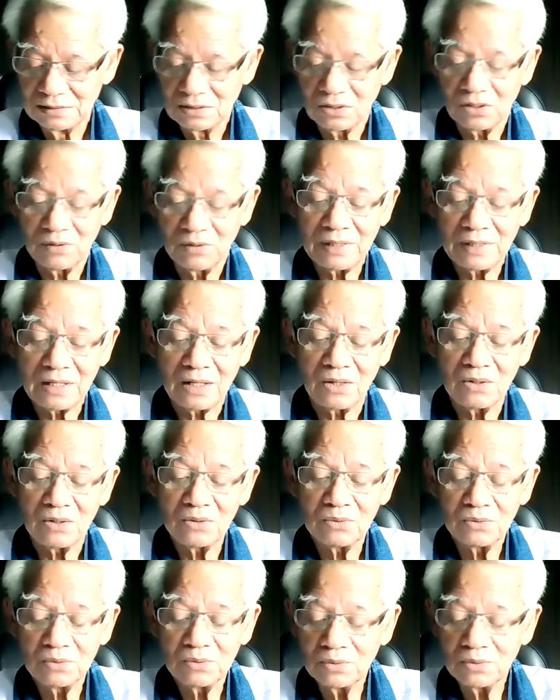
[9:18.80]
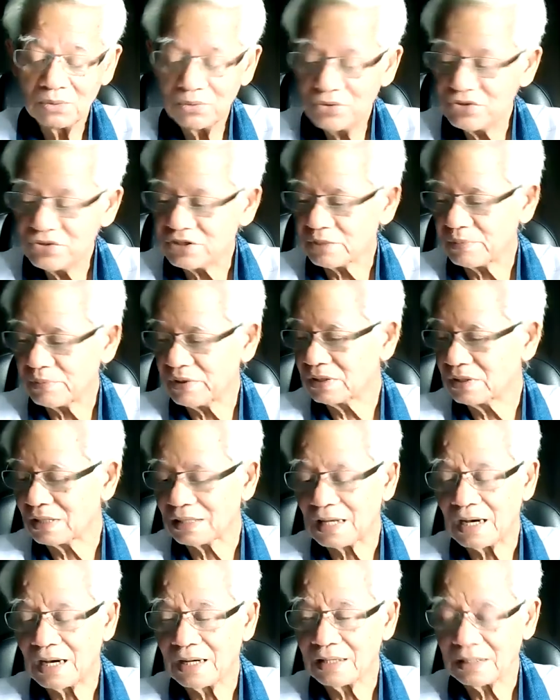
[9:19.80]
ขอวันเขาดูจะเป็นจะ
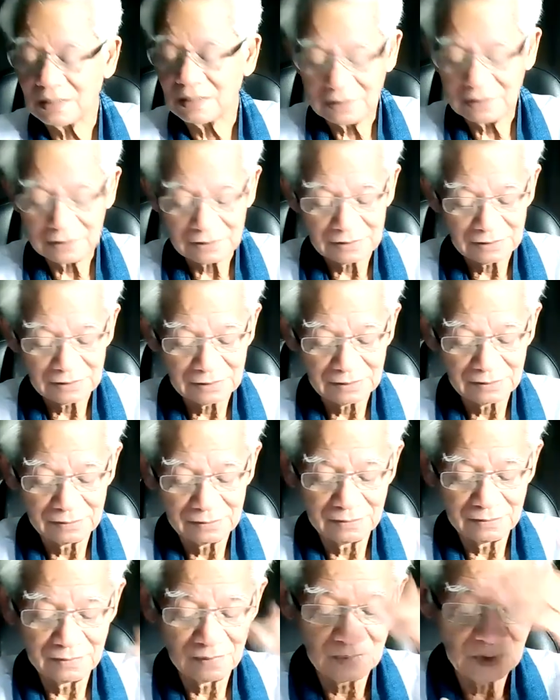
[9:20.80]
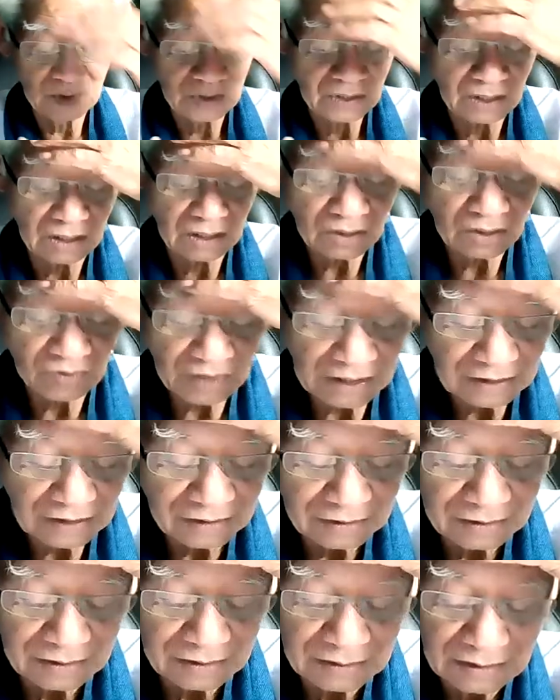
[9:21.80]
ตายกันเชิญนะวะ
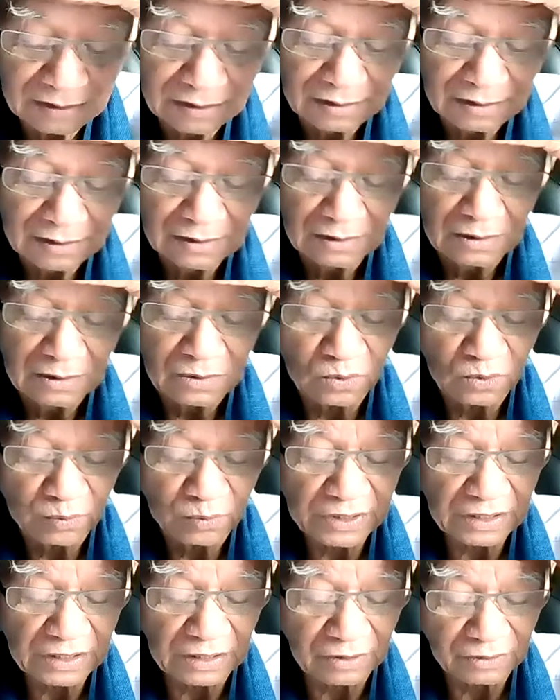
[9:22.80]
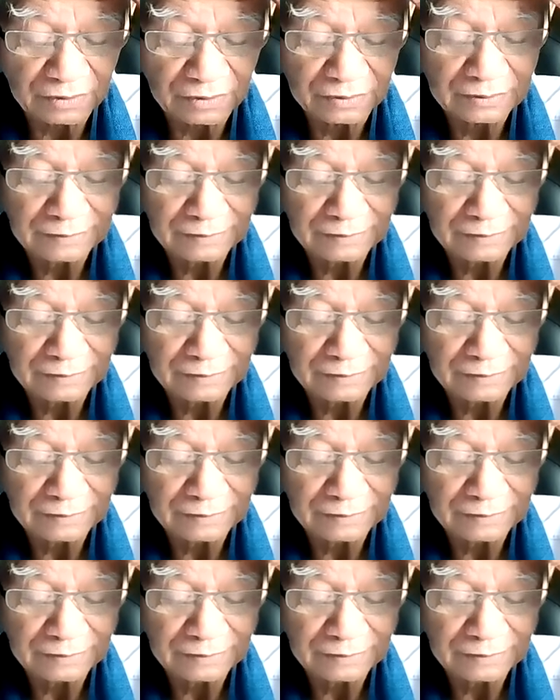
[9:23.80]
ลุงไม่เกี่ยว